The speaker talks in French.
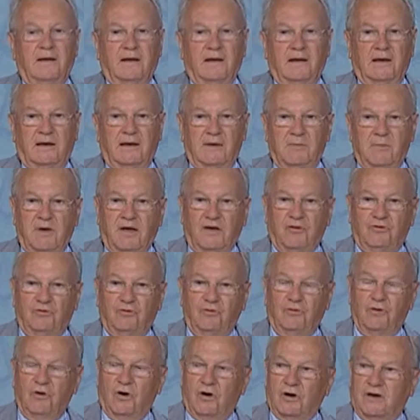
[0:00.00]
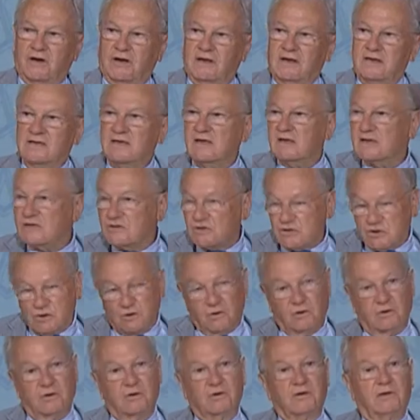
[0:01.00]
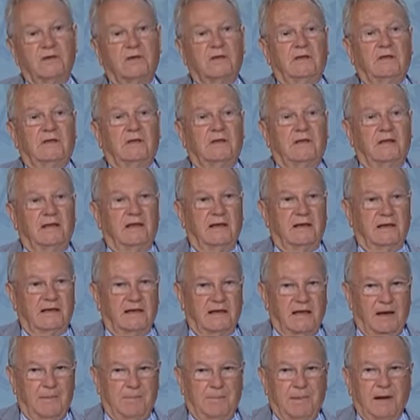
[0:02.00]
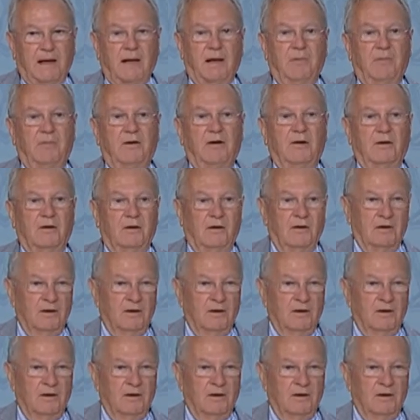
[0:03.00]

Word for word: l'image d'une organisation qui est capable